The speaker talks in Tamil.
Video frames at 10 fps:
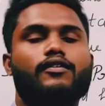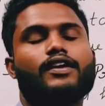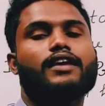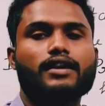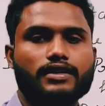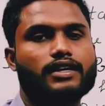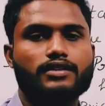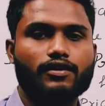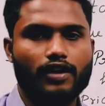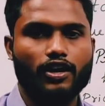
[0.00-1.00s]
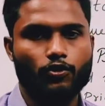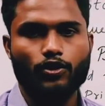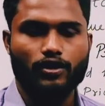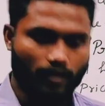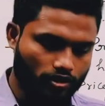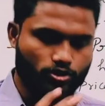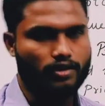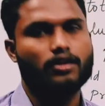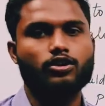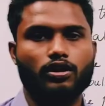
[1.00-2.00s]
வி கேன் கெட் த வேல்யூ ஓகேவா ஸோ
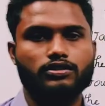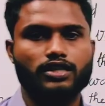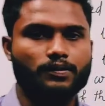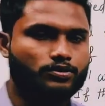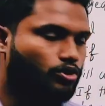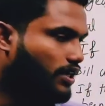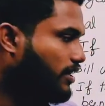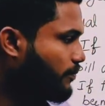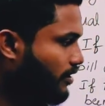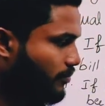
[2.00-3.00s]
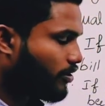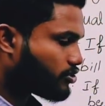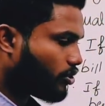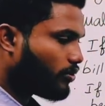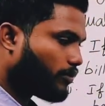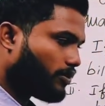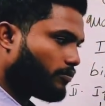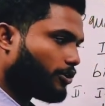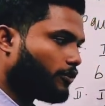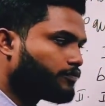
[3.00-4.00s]
அதான் கான்செப்ட் ஸோ கண்டிப்பாக நம்மளால் சால்வ் பண்ண
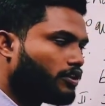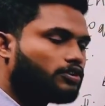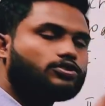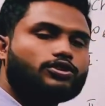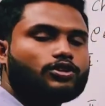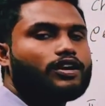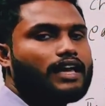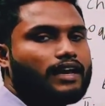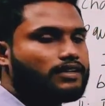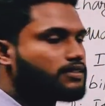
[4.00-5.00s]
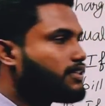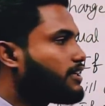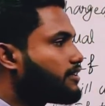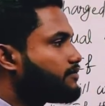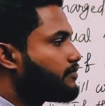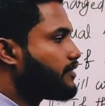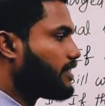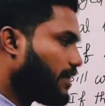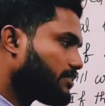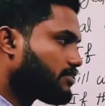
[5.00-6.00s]
முடியும் ஸோ இதுக்கான ஆன்சர்
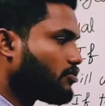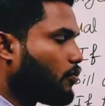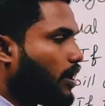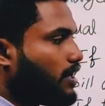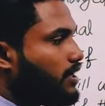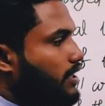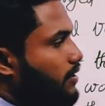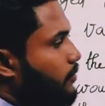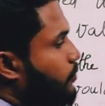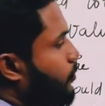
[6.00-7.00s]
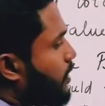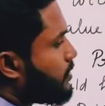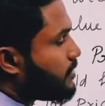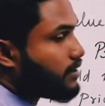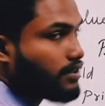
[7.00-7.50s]
எஸ் ஒன்லி ஒன்